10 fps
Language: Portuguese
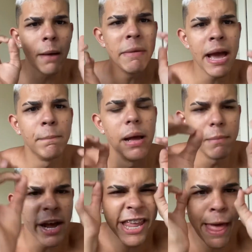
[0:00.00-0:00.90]
minha mãe,
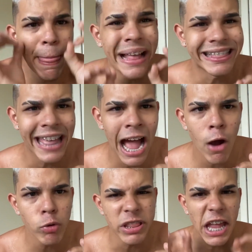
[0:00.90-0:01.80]
mãe é
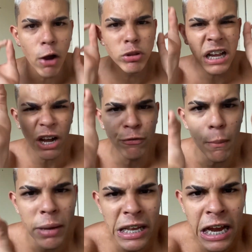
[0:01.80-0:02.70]
Natal, se reúna com a
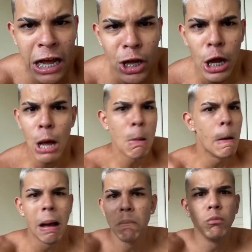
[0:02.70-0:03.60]
família.
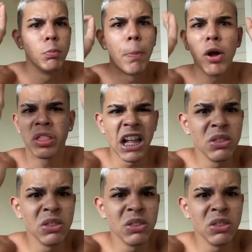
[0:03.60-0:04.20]
Pode ser no